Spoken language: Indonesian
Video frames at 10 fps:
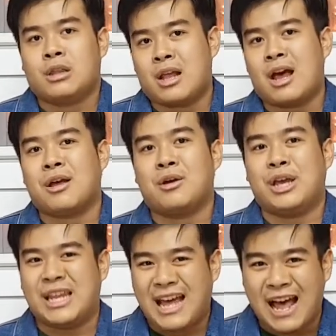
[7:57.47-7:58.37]
Nah,
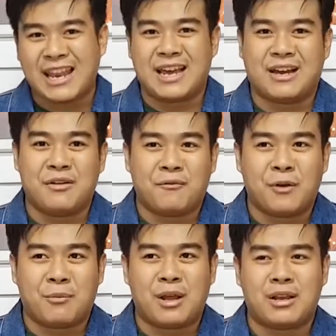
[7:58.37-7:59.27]
aneh kan?
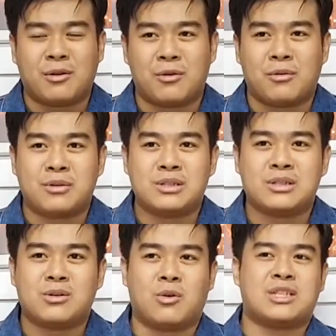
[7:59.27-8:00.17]
Firmannya kok
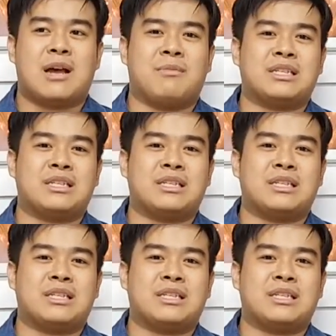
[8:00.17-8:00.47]
kok sama